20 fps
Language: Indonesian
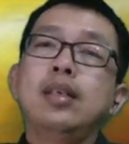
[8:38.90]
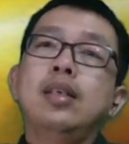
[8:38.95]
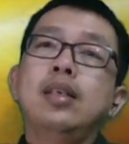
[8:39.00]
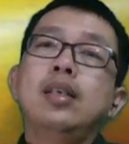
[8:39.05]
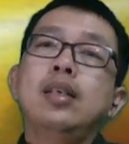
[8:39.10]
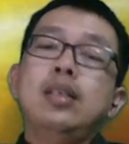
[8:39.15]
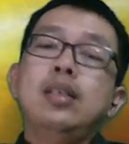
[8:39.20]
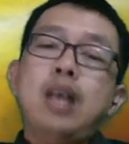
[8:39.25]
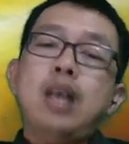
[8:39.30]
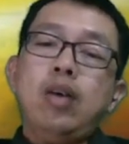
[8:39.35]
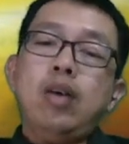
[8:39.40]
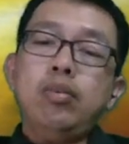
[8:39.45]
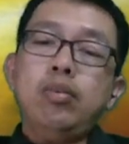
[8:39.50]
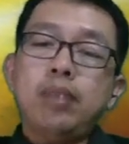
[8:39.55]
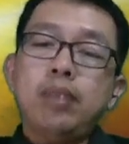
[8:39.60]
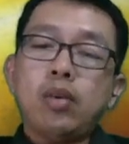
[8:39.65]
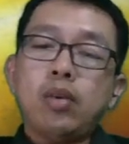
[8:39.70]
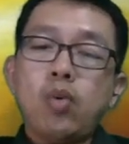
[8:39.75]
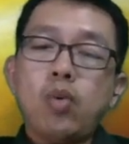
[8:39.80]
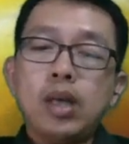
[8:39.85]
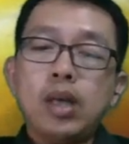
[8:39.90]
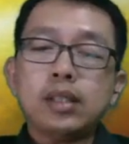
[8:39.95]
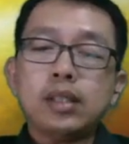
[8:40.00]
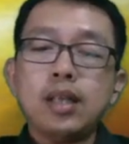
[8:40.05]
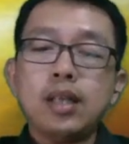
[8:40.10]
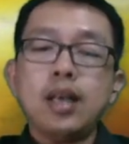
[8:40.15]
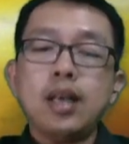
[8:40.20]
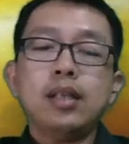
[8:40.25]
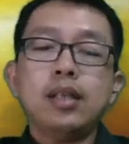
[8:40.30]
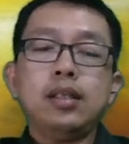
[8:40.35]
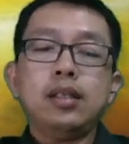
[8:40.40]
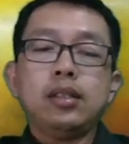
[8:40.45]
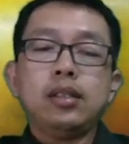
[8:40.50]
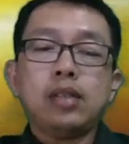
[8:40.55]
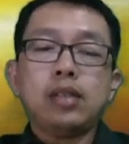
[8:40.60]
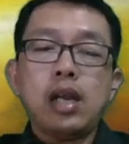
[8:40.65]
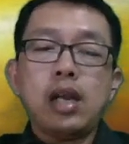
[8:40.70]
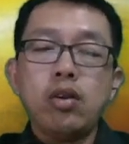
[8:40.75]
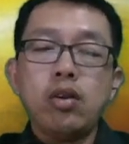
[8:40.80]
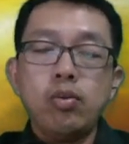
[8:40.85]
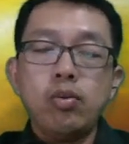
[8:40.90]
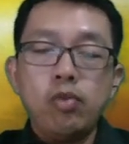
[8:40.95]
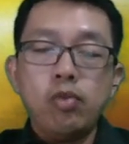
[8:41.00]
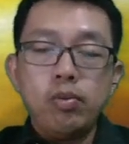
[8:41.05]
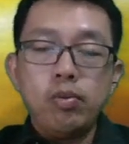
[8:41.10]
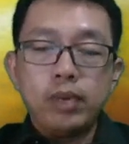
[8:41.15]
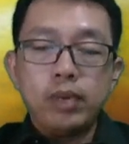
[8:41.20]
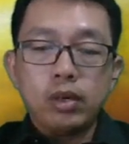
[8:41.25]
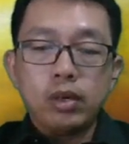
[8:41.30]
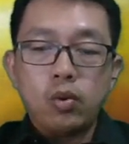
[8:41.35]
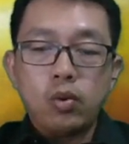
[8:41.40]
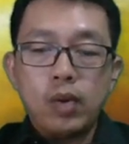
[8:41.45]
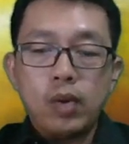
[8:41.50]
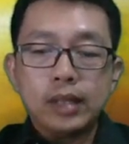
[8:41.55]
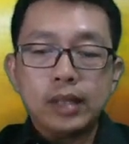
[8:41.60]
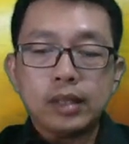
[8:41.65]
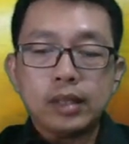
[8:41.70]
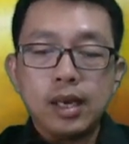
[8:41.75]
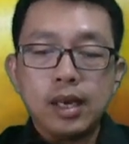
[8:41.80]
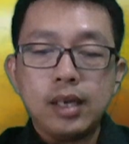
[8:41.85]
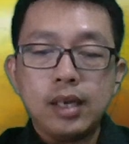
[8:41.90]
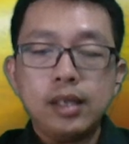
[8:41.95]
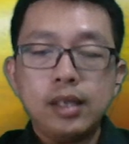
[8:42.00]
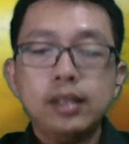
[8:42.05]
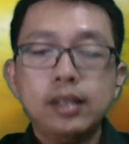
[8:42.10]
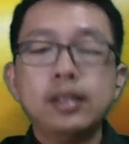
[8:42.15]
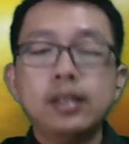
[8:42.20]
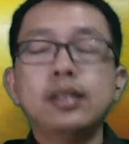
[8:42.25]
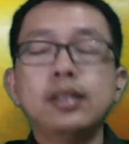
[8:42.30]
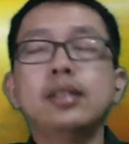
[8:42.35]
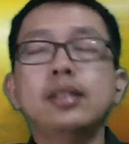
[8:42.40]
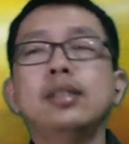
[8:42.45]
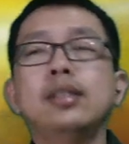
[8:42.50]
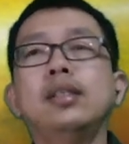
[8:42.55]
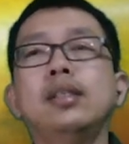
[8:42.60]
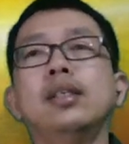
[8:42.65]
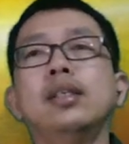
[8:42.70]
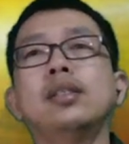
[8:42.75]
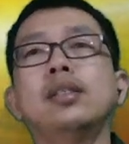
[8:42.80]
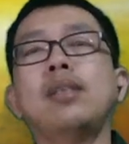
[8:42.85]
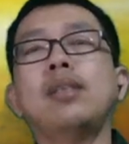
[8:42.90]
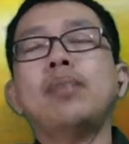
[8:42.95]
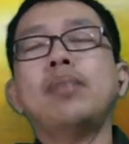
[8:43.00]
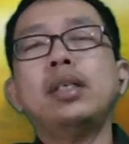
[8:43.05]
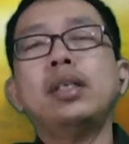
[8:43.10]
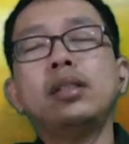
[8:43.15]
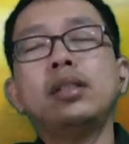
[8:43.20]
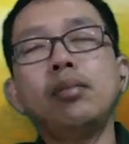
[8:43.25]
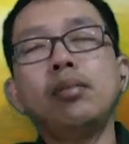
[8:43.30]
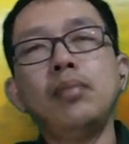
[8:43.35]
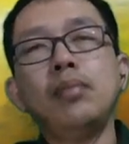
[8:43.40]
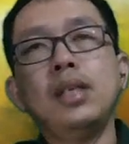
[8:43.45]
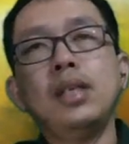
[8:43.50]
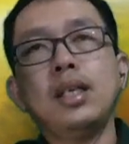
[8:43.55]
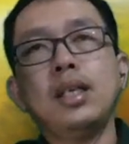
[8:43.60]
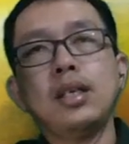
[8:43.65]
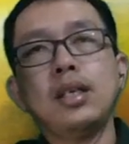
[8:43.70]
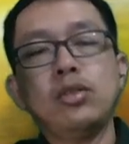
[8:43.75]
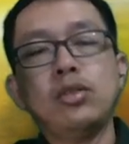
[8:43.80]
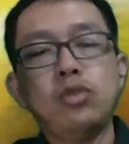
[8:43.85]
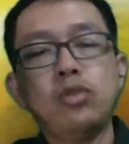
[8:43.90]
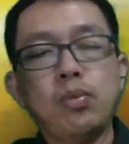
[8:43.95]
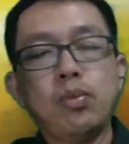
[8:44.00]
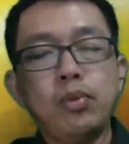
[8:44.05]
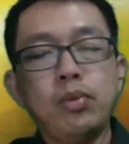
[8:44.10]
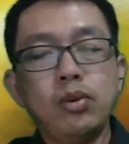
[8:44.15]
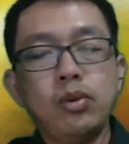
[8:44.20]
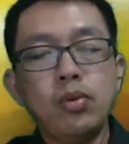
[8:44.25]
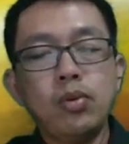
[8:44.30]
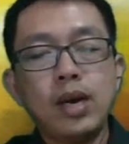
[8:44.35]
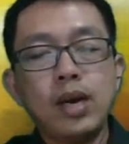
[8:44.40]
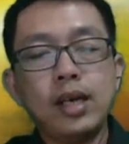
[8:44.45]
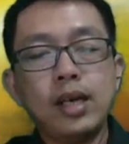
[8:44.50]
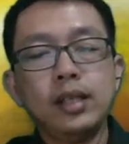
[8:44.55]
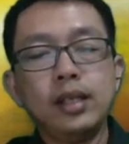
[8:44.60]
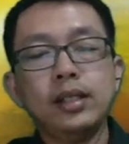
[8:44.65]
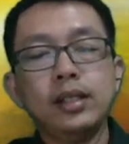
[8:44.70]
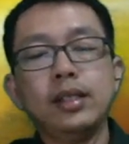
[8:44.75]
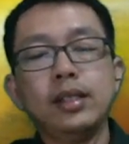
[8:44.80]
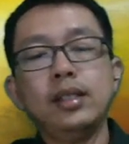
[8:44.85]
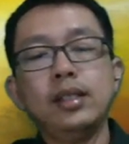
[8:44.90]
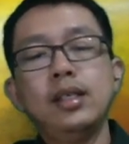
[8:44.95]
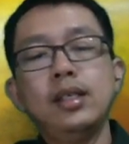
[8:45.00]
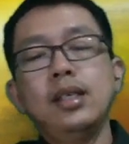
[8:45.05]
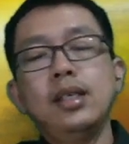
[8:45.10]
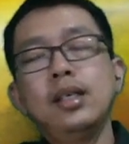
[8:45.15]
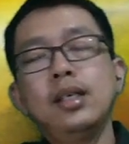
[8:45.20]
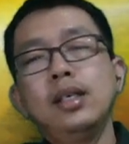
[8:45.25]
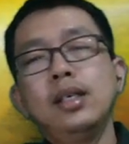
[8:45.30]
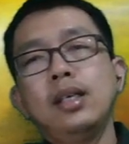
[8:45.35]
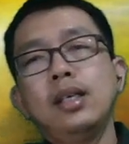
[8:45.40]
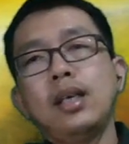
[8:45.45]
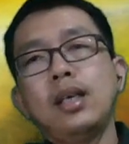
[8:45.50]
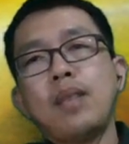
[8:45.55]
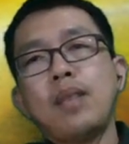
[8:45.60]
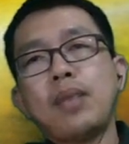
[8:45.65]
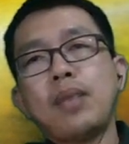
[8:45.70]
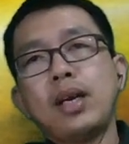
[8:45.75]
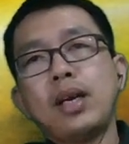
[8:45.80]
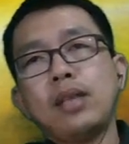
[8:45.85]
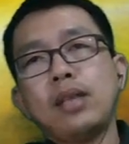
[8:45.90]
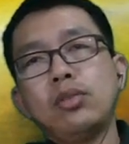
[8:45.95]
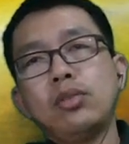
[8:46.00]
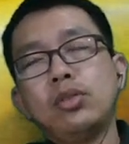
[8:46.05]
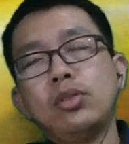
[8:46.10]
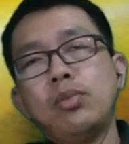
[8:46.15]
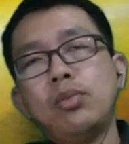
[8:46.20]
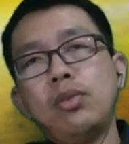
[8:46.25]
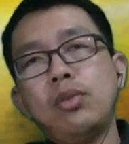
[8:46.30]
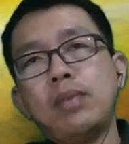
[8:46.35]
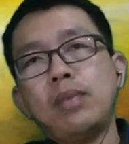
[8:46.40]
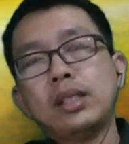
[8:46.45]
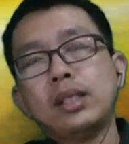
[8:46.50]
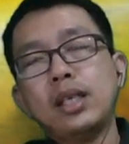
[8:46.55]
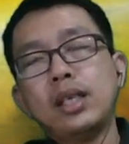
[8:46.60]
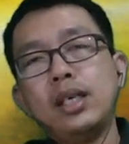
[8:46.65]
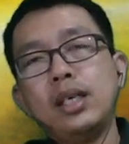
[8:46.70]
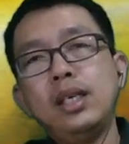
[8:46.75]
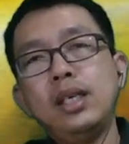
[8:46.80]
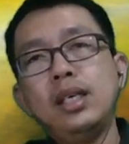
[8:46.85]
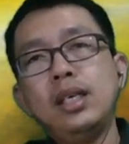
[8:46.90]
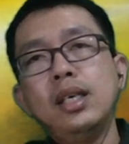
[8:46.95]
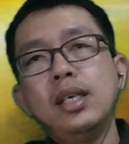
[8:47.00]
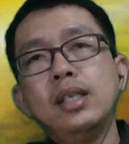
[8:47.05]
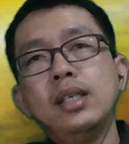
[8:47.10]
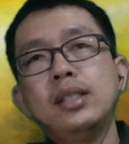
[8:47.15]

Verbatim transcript: Daud berkuasa, Salomo berkuasa ya sampai 922 ya 800 sebelum Masehi.